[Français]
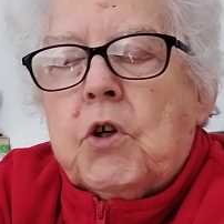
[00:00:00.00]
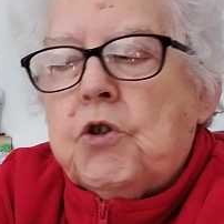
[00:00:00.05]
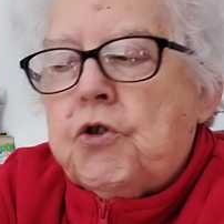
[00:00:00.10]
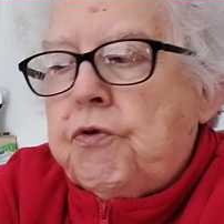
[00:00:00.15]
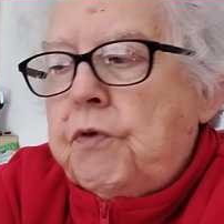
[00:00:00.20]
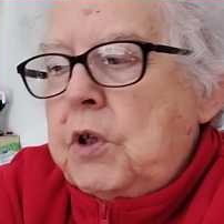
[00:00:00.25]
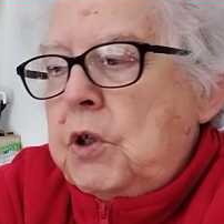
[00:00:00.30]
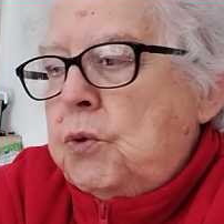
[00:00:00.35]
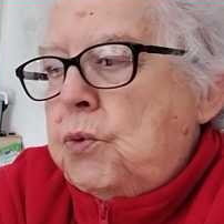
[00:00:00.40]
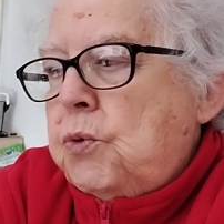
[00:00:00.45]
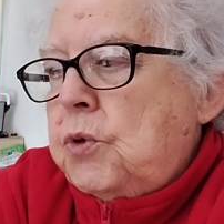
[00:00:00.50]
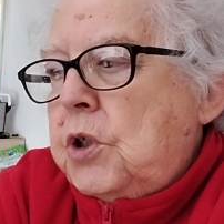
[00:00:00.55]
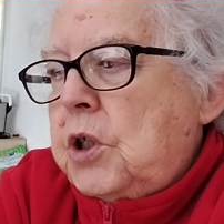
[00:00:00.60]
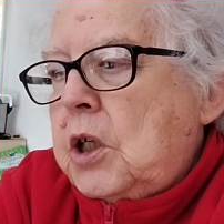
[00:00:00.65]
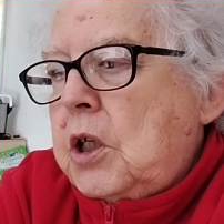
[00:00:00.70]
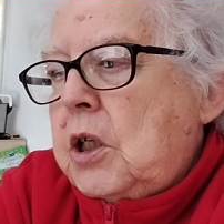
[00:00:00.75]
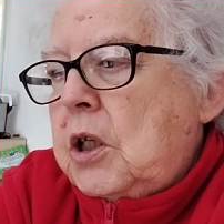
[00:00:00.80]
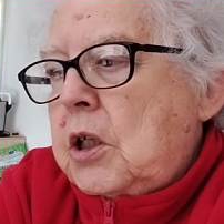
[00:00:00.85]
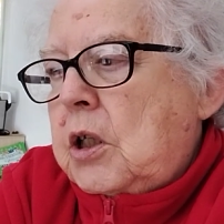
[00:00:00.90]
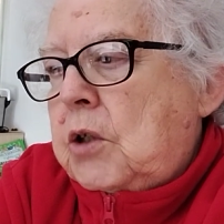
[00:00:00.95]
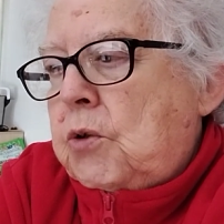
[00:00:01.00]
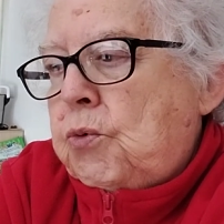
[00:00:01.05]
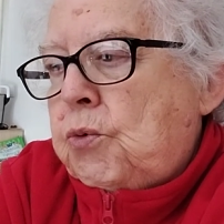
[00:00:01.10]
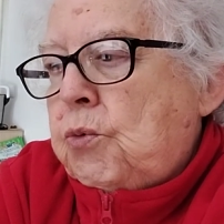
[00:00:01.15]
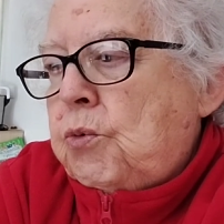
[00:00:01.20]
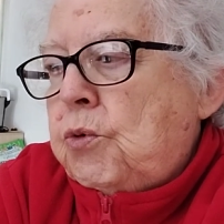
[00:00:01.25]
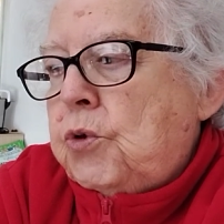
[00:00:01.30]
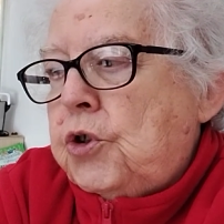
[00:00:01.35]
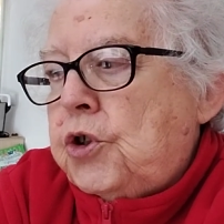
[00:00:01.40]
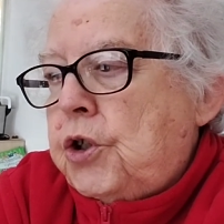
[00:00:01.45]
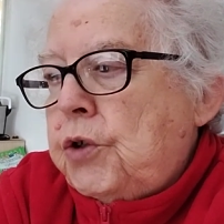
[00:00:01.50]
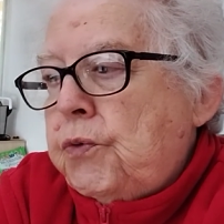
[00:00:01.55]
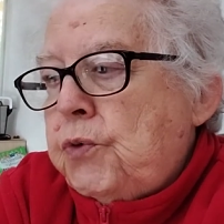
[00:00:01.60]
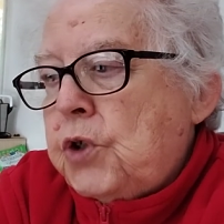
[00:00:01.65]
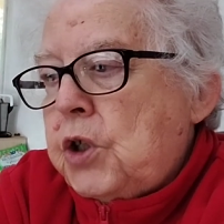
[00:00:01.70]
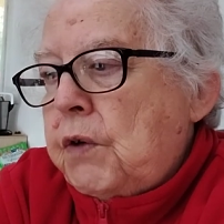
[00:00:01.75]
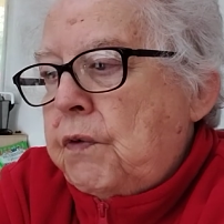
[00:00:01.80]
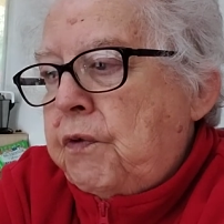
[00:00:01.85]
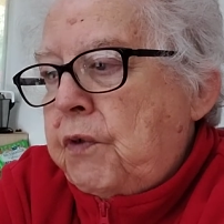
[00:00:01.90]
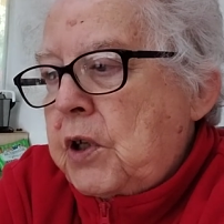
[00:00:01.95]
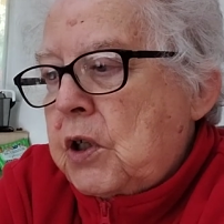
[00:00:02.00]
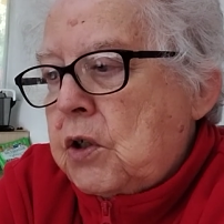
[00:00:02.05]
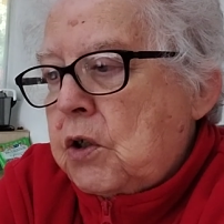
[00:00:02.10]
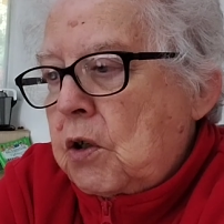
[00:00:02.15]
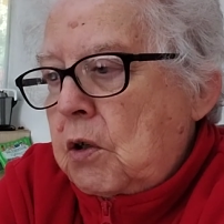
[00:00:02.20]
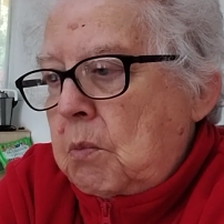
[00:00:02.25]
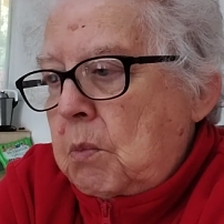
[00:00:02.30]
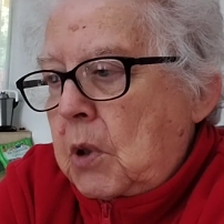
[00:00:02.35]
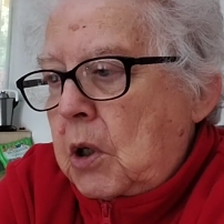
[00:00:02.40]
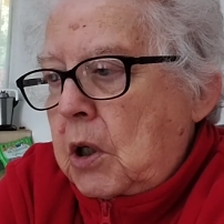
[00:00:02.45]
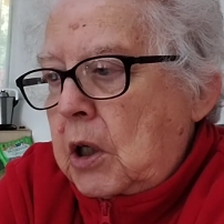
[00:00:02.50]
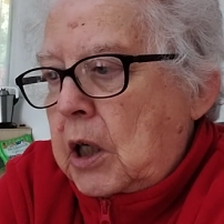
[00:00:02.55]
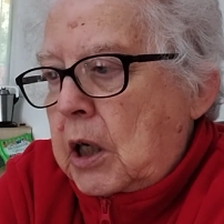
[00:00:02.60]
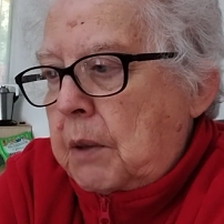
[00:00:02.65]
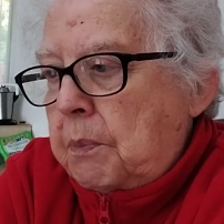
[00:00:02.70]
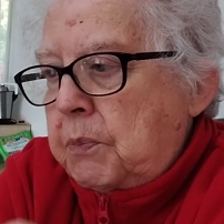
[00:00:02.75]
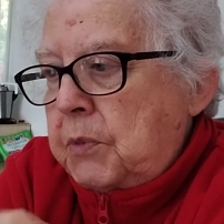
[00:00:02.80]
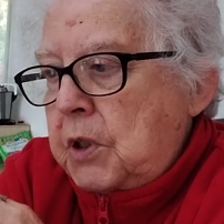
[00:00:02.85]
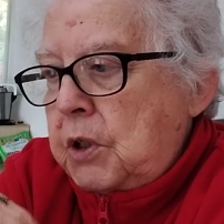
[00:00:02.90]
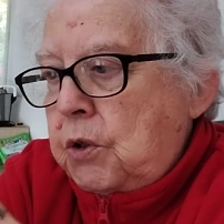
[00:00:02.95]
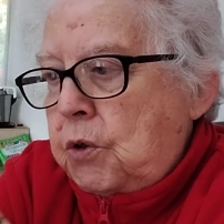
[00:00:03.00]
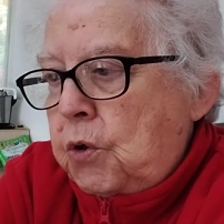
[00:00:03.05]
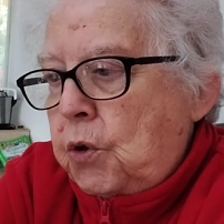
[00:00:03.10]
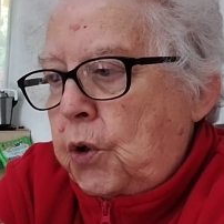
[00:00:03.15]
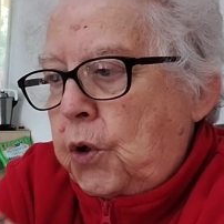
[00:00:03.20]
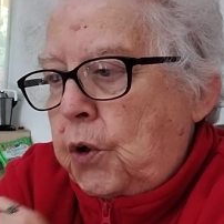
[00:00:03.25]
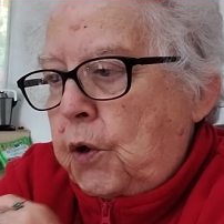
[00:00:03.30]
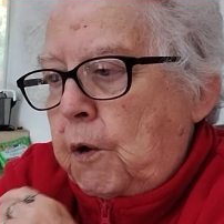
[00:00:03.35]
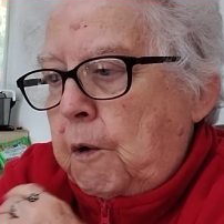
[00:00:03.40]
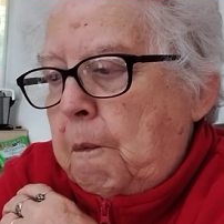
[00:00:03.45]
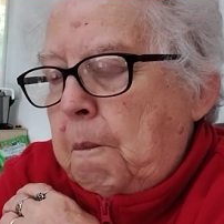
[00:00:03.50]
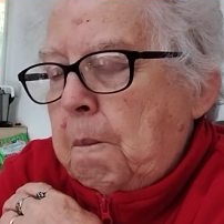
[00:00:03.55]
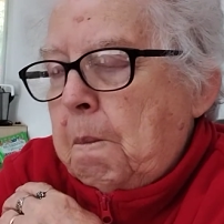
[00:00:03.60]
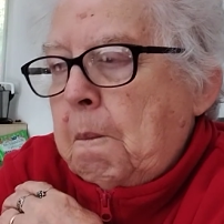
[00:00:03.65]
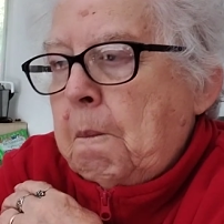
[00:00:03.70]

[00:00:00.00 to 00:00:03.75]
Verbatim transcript: je vais étudier et tout. Je vous ai fait seulement la petite... Euh,